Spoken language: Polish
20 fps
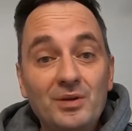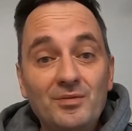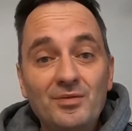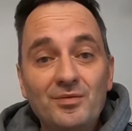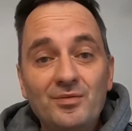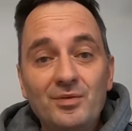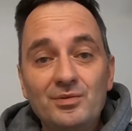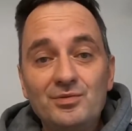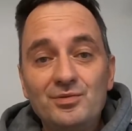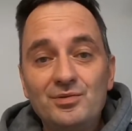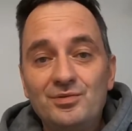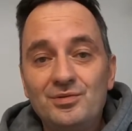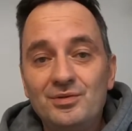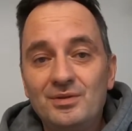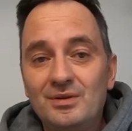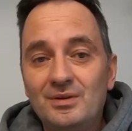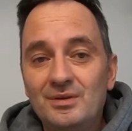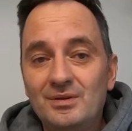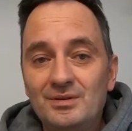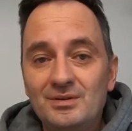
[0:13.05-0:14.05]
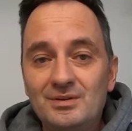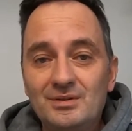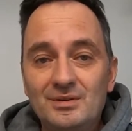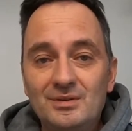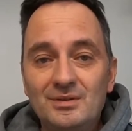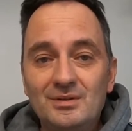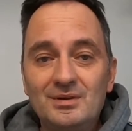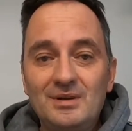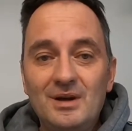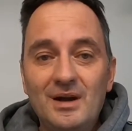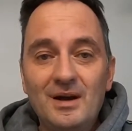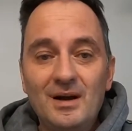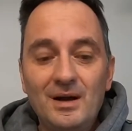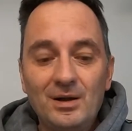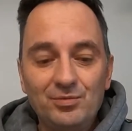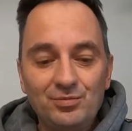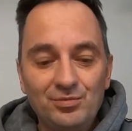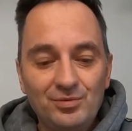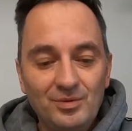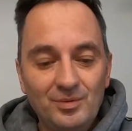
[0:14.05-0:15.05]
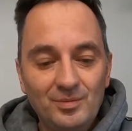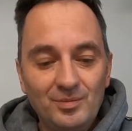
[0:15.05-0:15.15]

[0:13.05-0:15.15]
wywodzi się z tragarzy,